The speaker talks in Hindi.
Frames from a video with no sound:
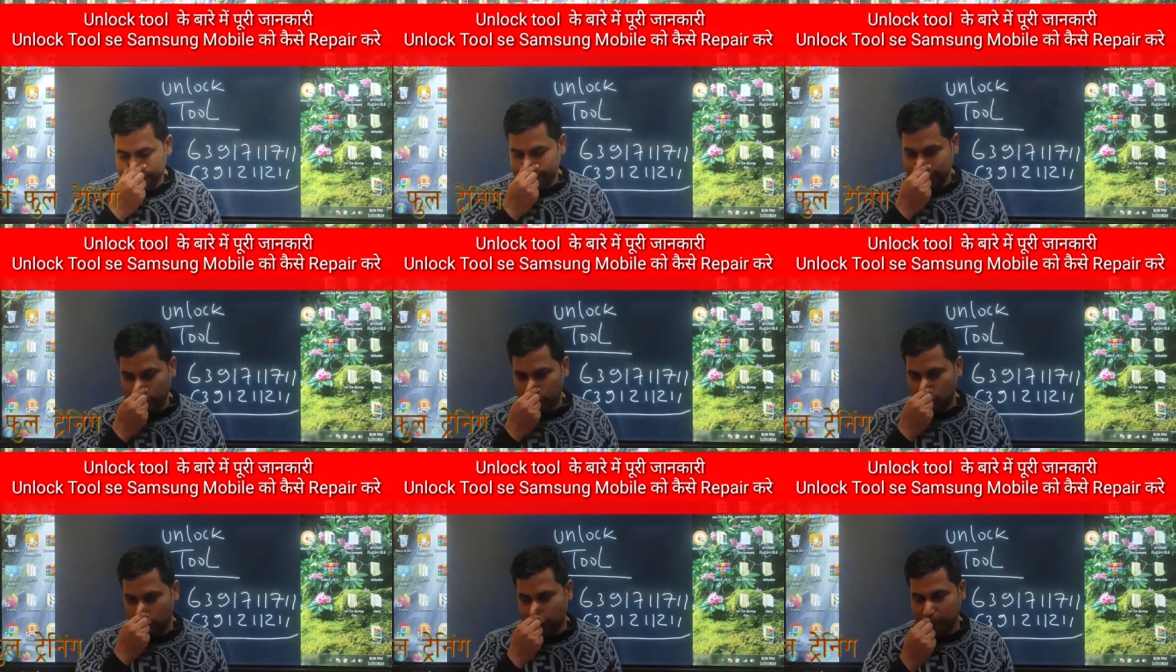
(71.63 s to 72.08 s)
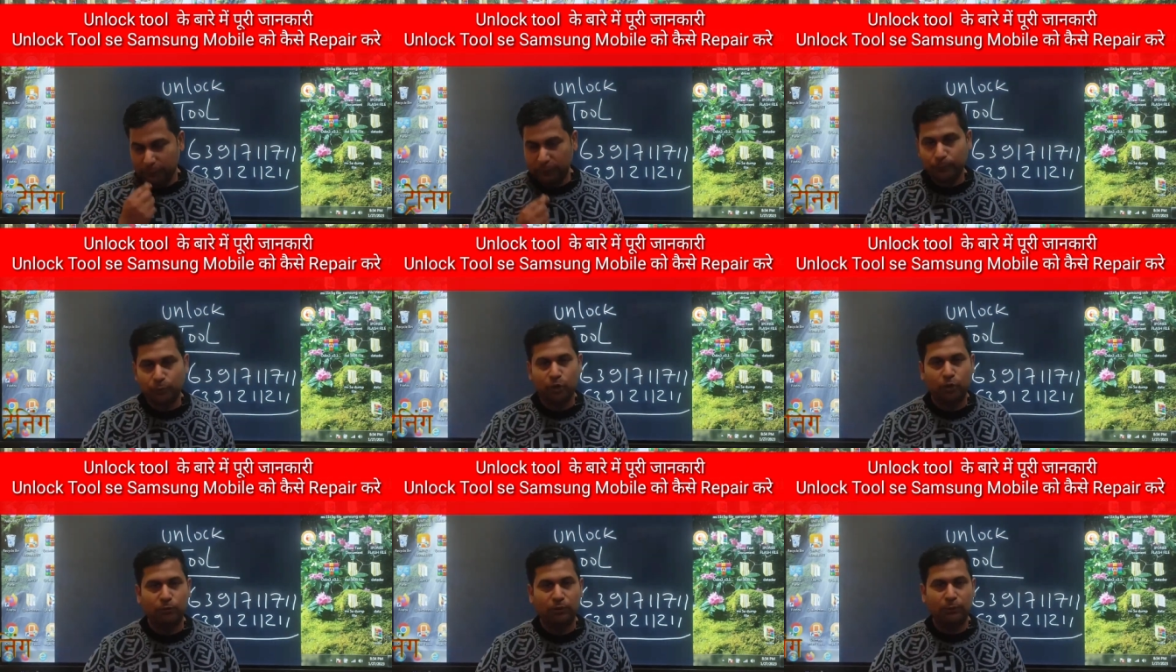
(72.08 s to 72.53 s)
या कोई भी
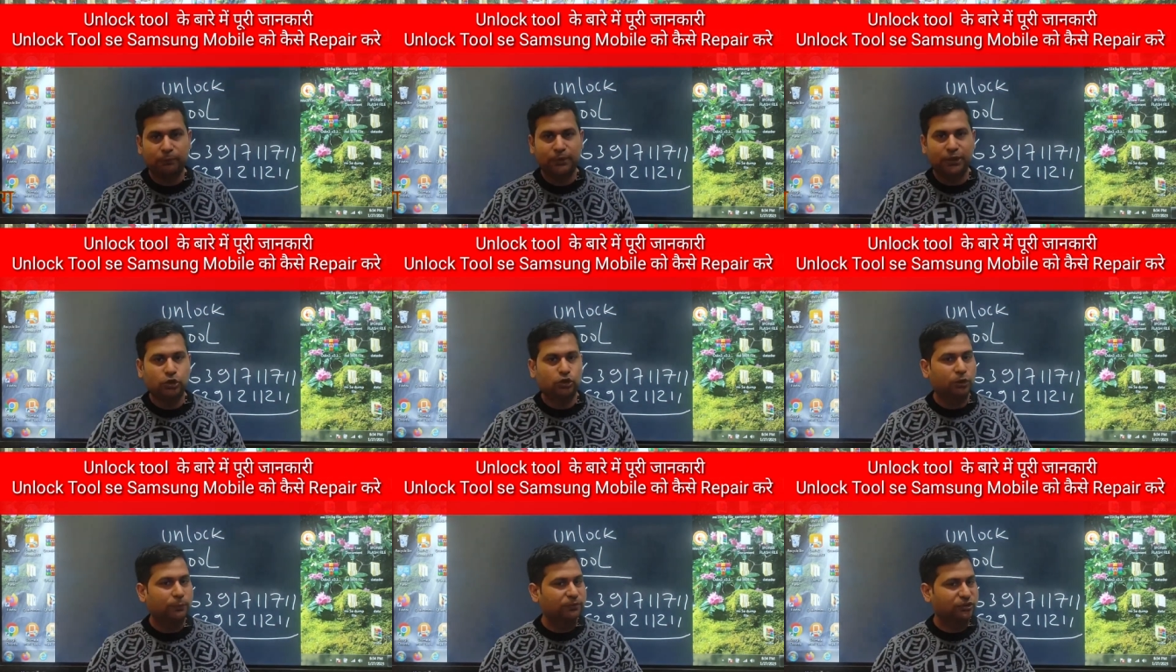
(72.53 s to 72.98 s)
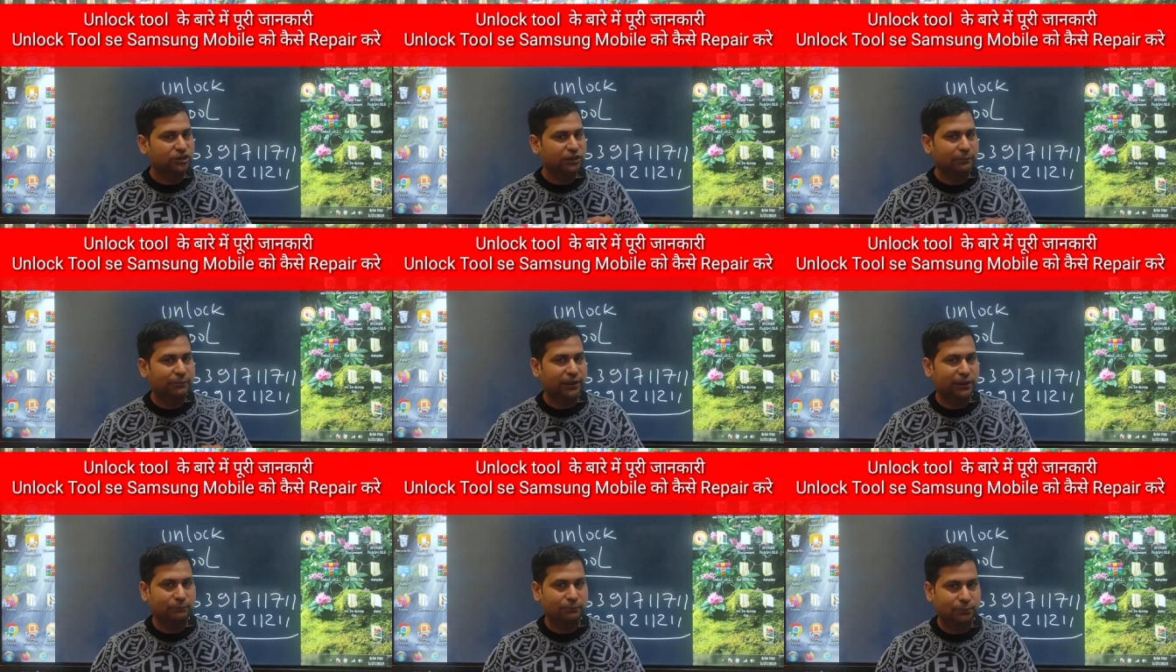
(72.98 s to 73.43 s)
प्रॉब्लम आए तो आप
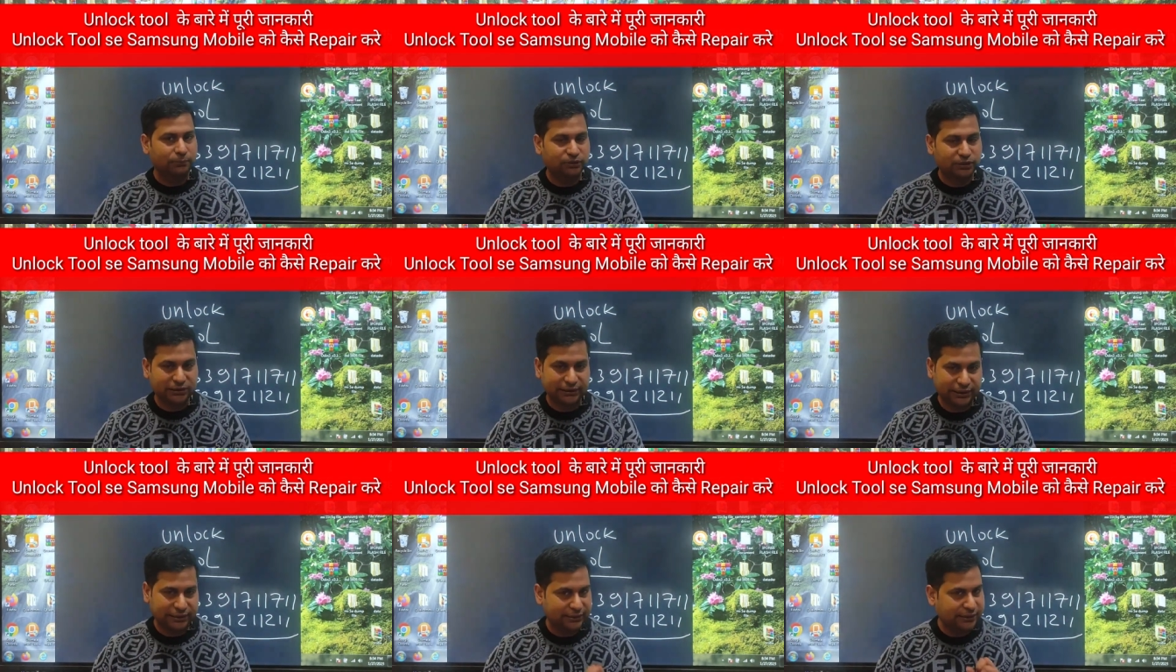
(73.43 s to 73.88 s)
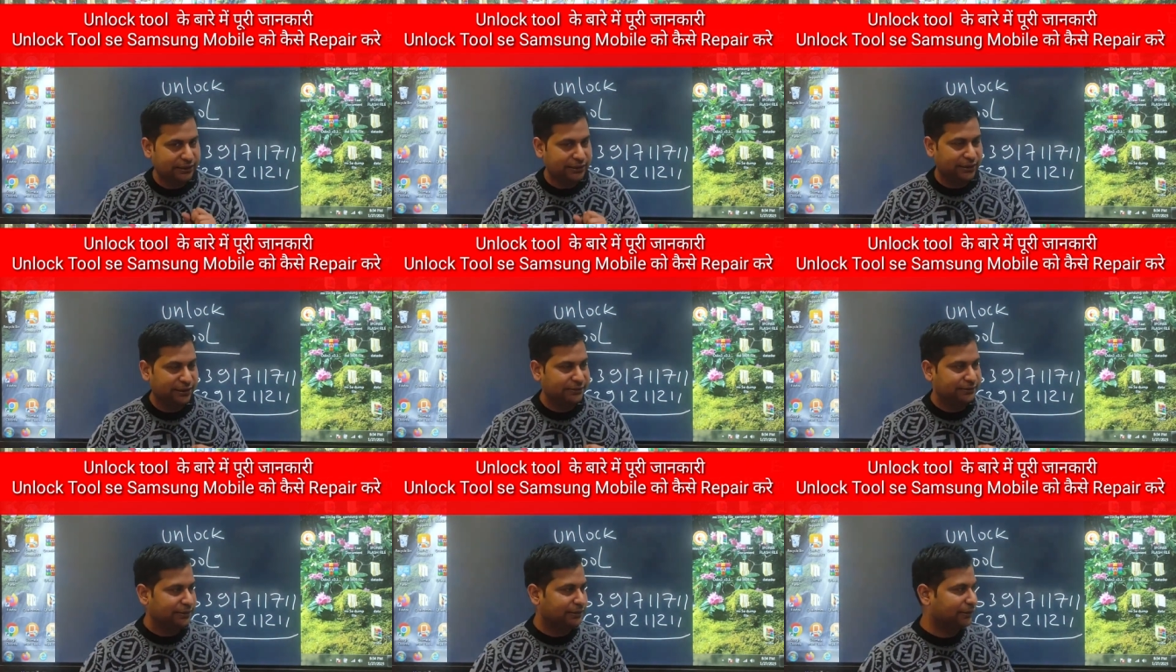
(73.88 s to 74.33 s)
इसके बारे में हमसे
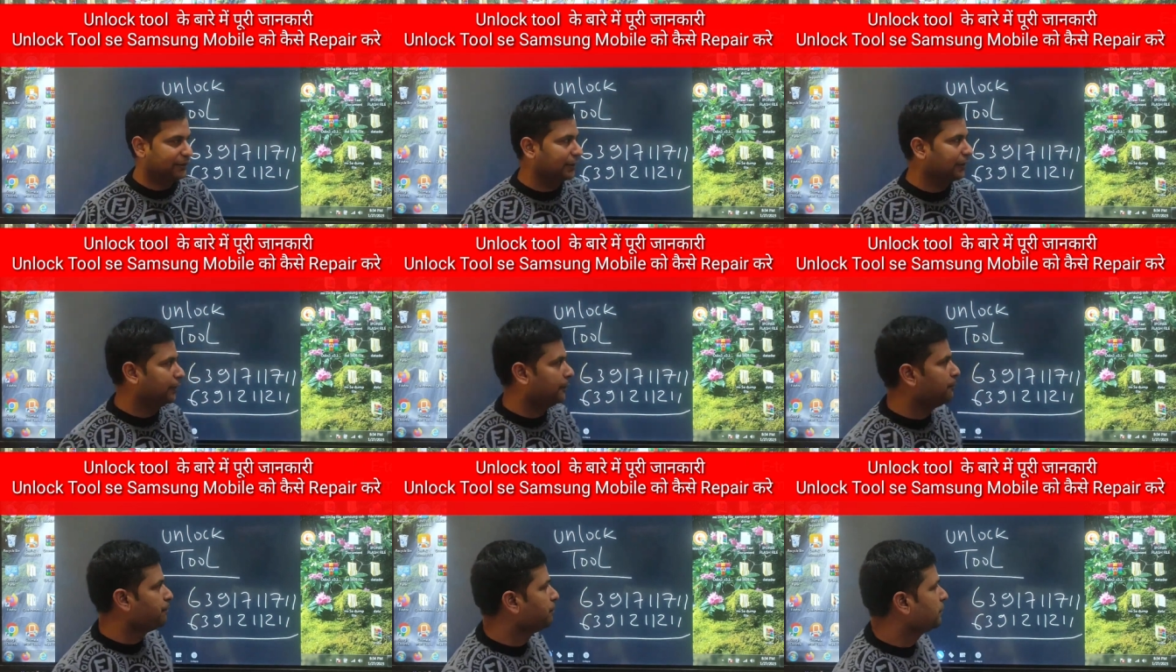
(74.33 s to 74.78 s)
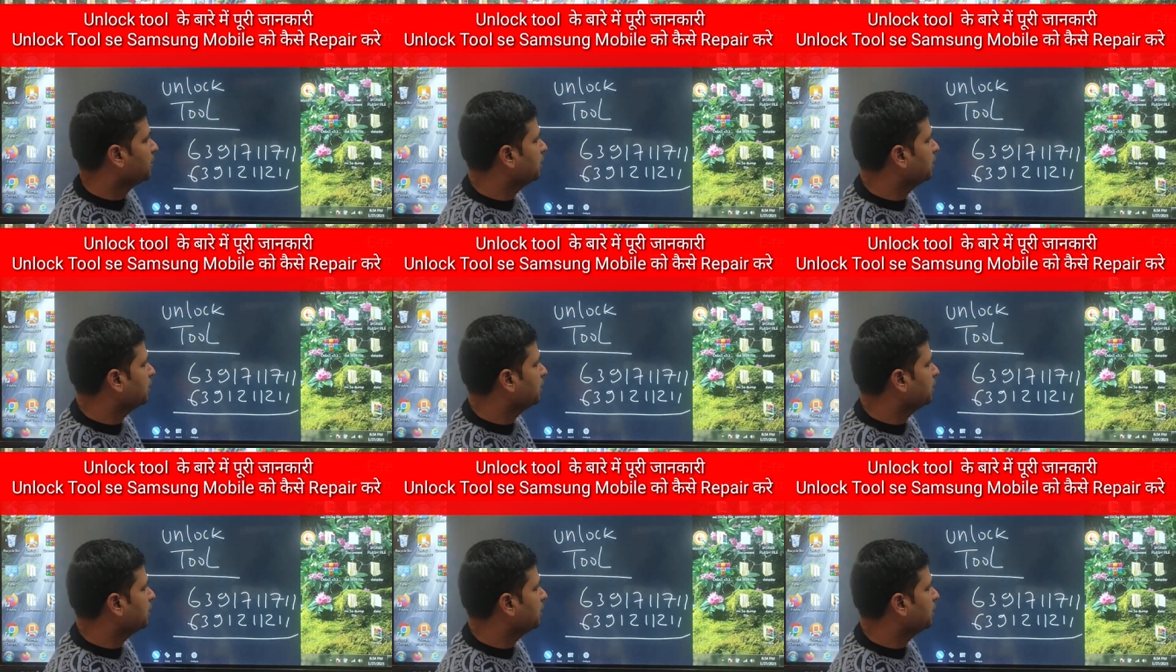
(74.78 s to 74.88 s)
जानकारी ले सकते हैं